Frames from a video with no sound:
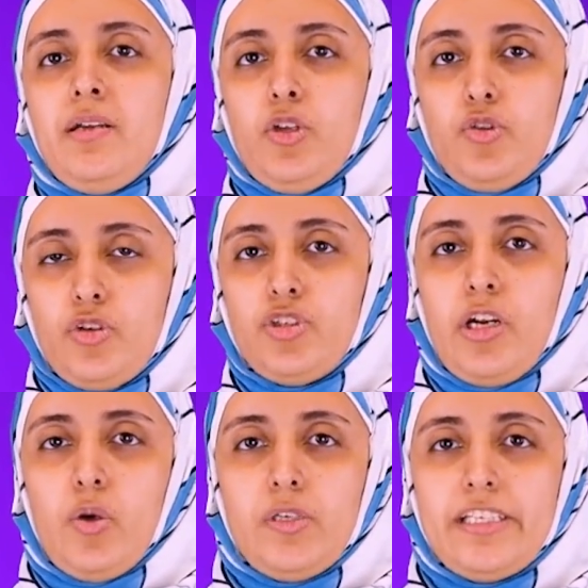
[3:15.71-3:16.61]
ال
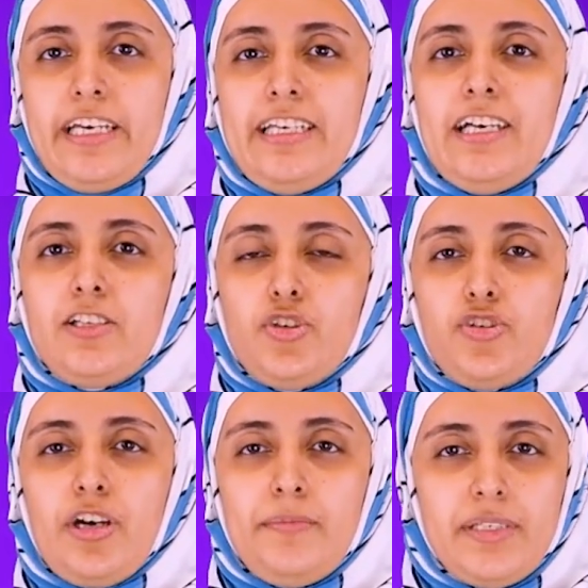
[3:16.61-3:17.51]
12 هقول إزاي ده das
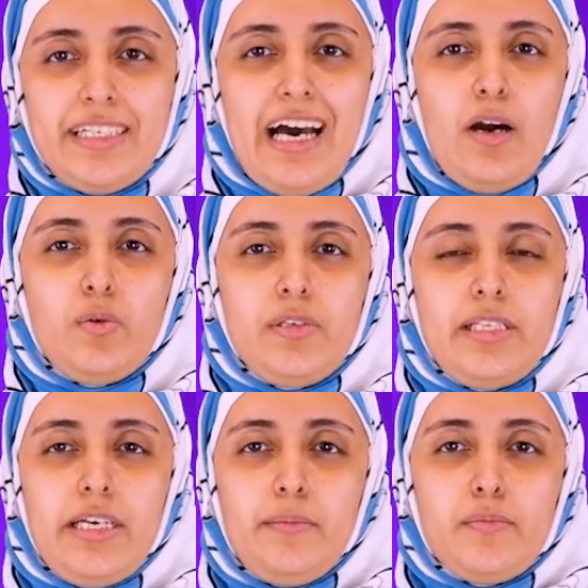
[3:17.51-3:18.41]
stammt
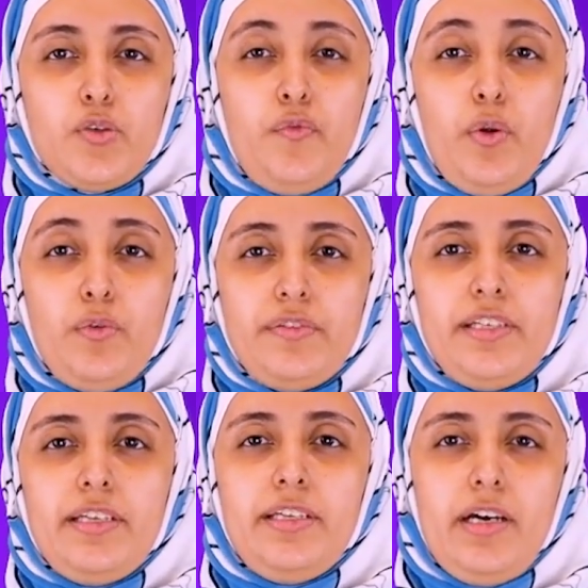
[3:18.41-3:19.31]
ديمت
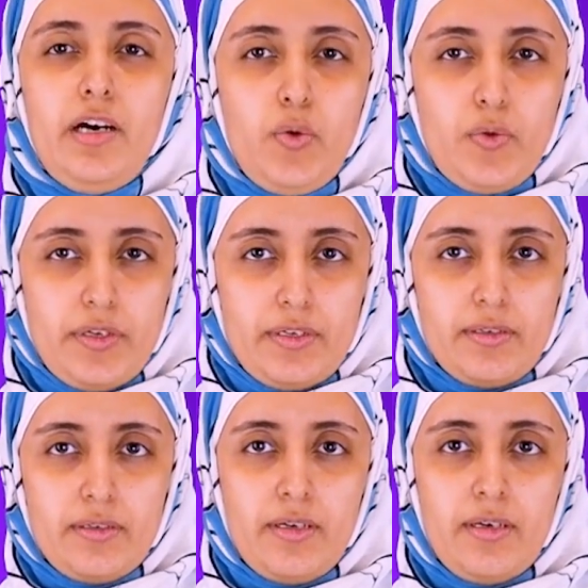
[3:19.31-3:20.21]
15 يا
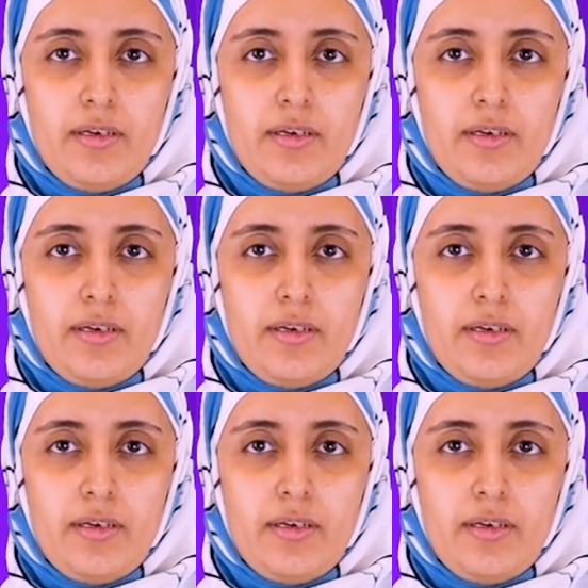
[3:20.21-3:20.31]
100